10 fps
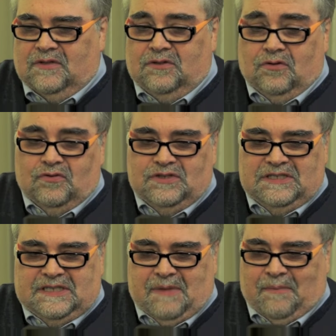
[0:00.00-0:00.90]
Detto così
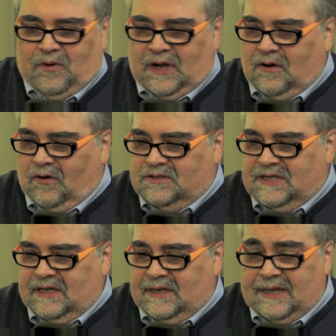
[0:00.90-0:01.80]
sembra poca
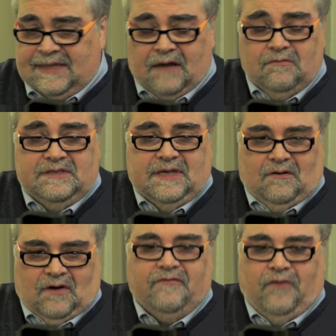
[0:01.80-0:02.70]
cosa, in realtà questa
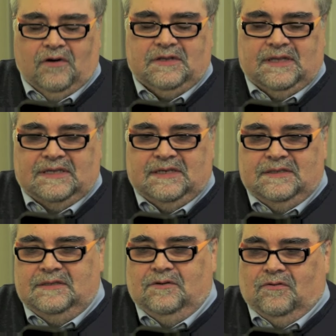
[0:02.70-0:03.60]
era una forte
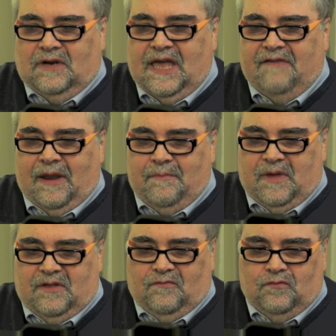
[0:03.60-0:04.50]
tassazione che
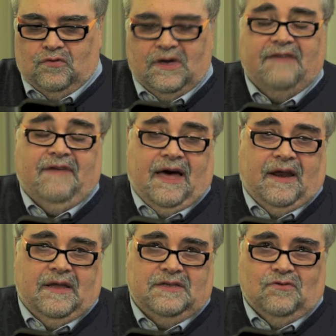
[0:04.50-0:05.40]
avrebbe dovuto
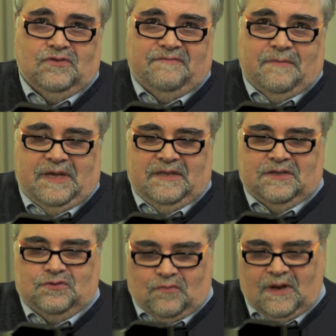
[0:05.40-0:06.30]
gravare esclusivamente
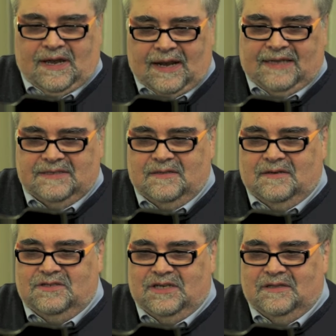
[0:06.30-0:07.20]
su quella classe
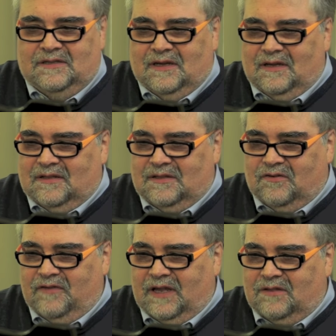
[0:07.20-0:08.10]
dirigente di
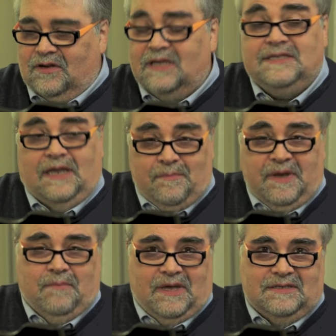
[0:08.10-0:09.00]
Rovereto che si era
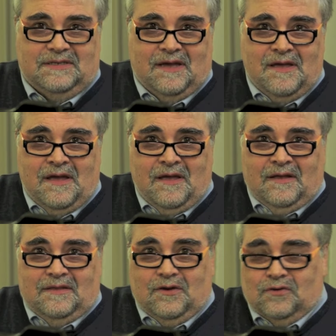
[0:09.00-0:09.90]
permessa
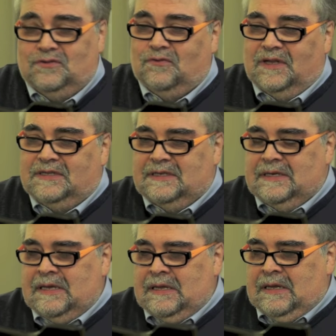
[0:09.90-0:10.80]
di
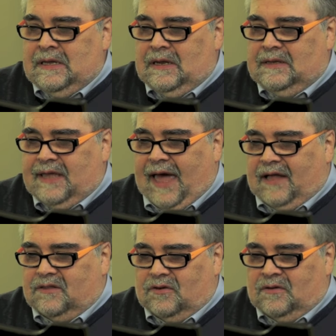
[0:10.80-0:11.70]
costruirsi il
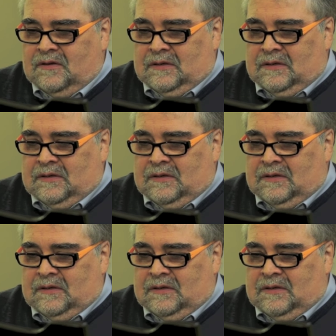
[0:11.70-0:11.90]
teatro.